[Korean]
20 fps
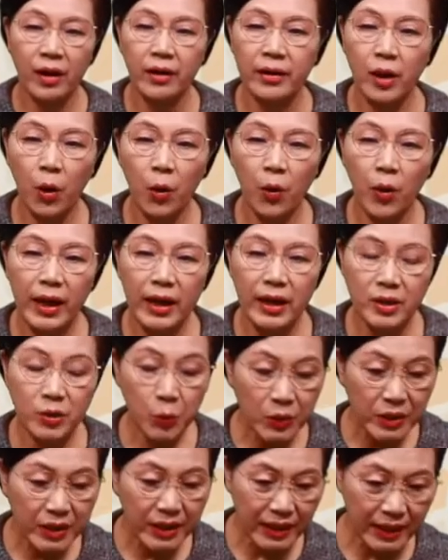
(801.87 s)
여호와의
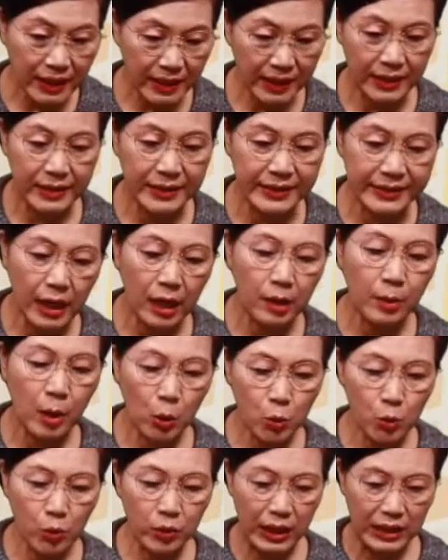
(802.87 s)
손이
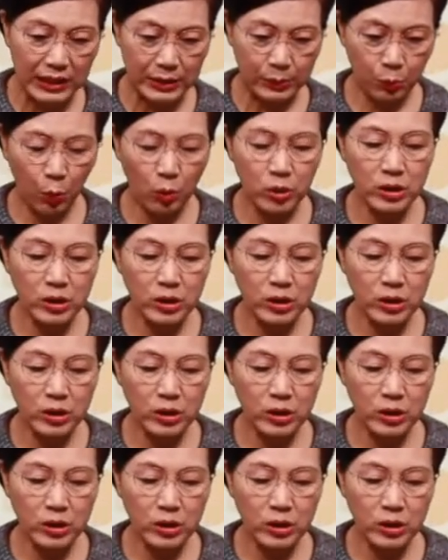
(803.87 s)
짧아 구원하지